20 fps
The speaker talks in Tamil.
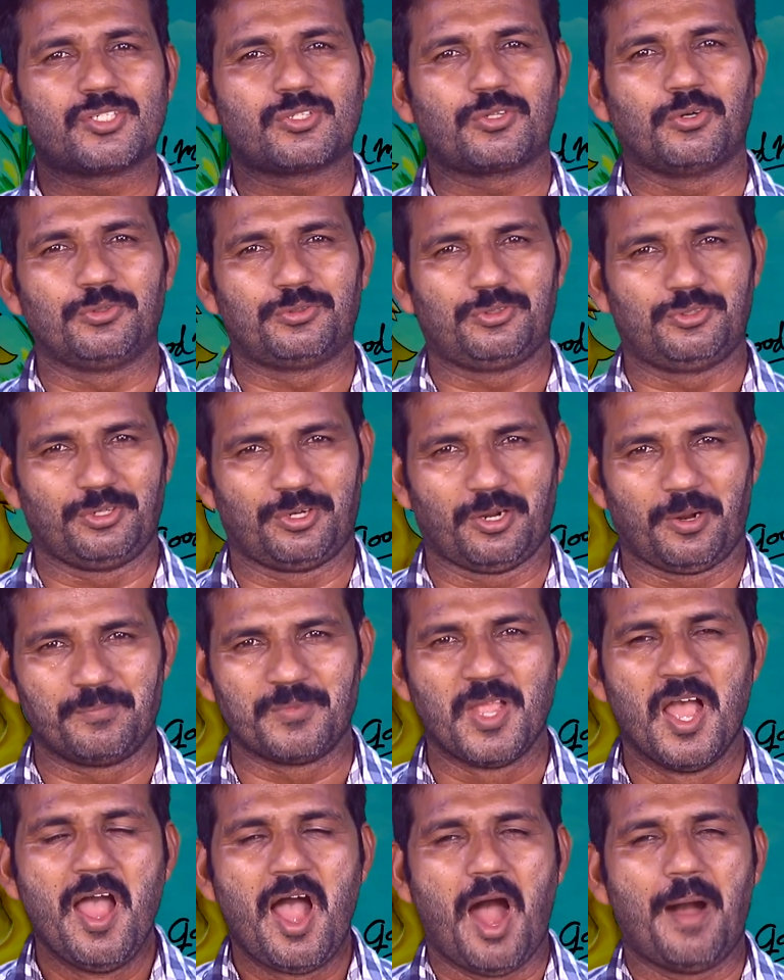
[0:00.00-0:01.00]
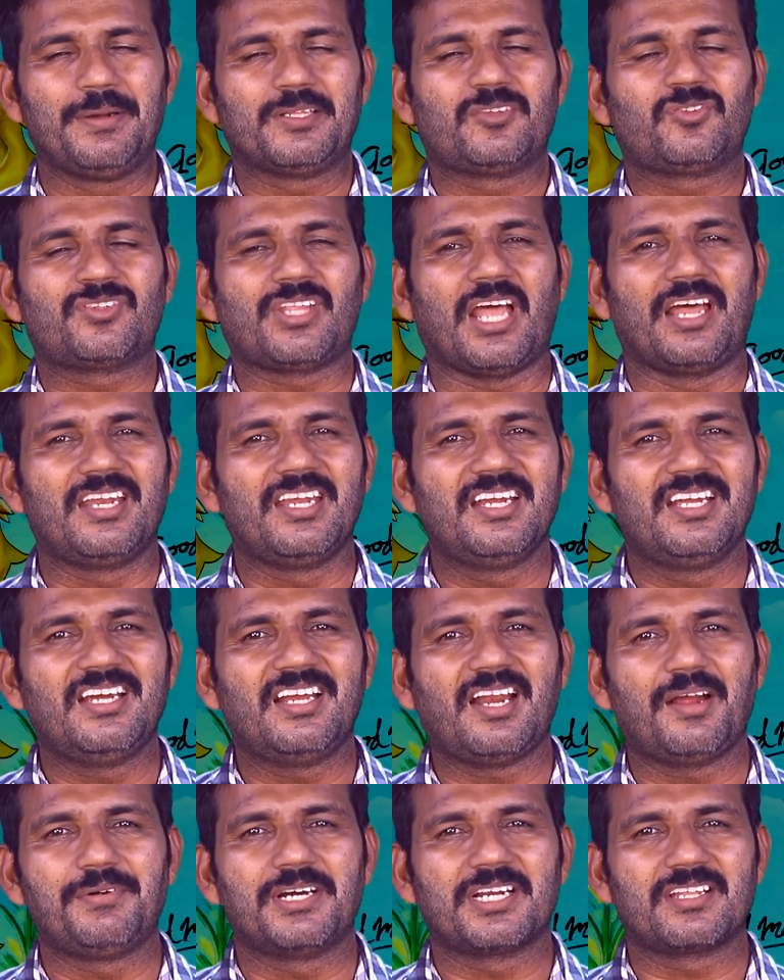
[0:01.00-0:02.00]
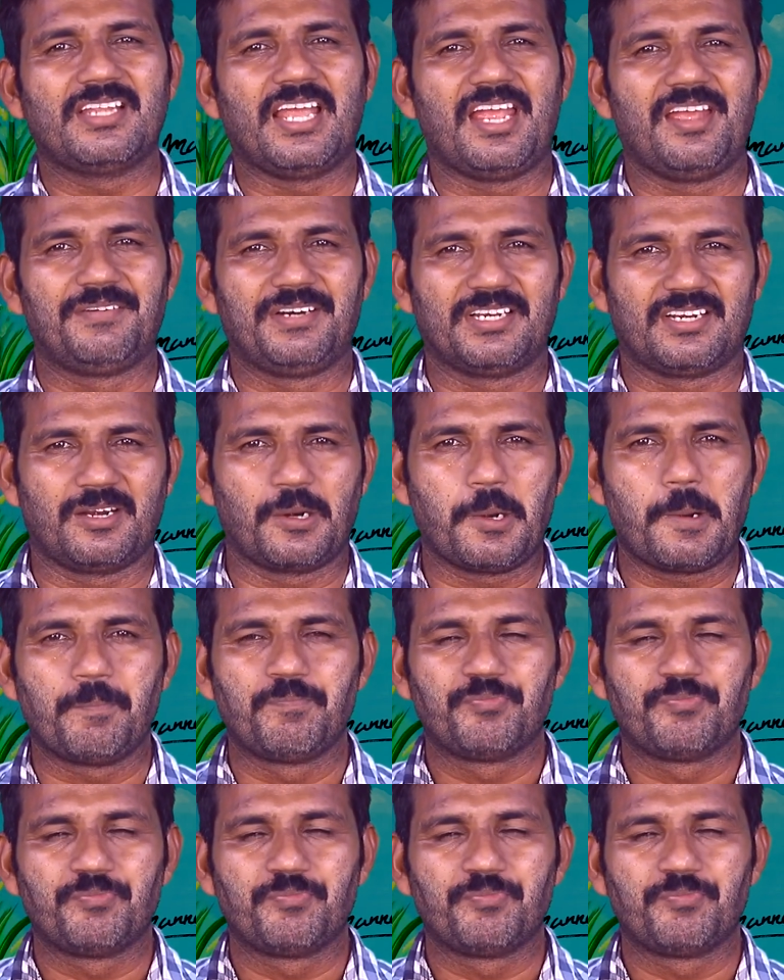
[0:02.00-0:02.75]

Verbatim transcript: ஸ்தோத்திரம் அவர் தருகிறவர் தேவன்